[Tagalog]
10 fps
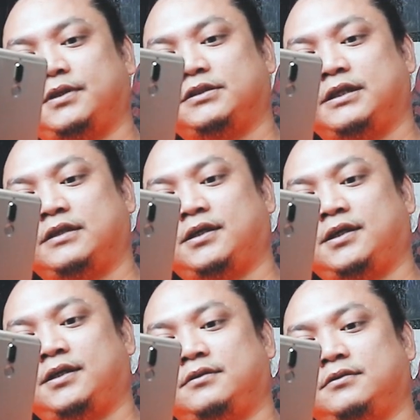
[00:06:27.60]
Flash
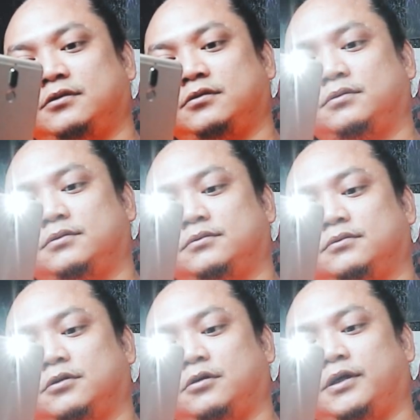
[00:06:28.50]
natin.
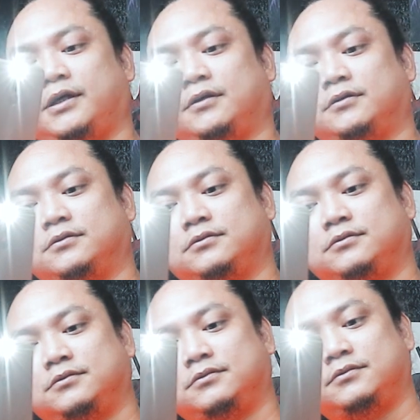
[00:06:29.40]
O yan.
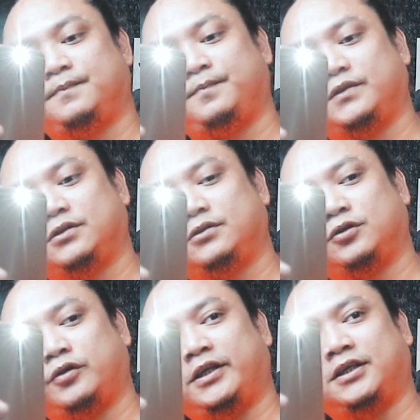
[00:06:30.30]

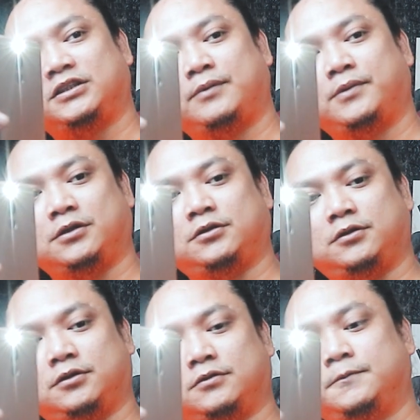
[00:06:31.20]
So, ayan na siya mga tol.